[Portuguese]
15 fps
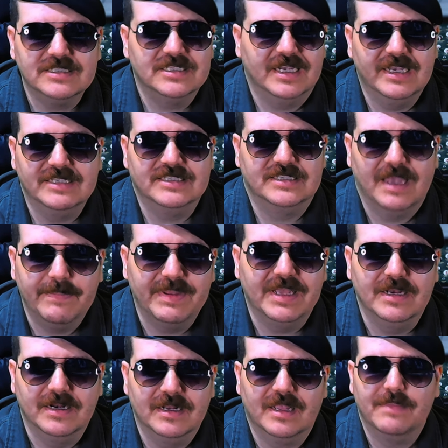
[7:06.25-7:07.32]
recebe
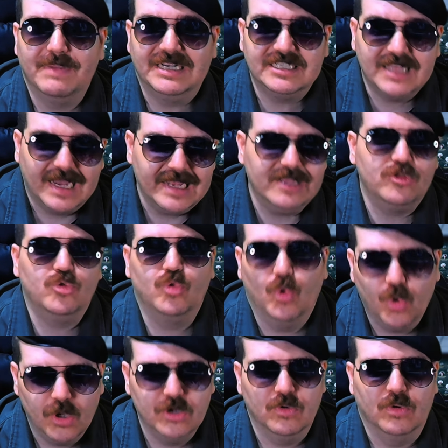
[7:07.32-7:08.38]
grana, que mais dá
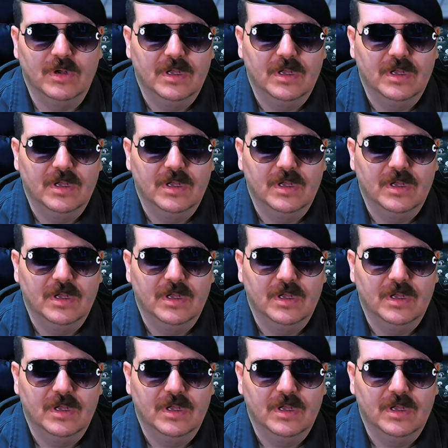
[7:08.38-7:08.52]
retorno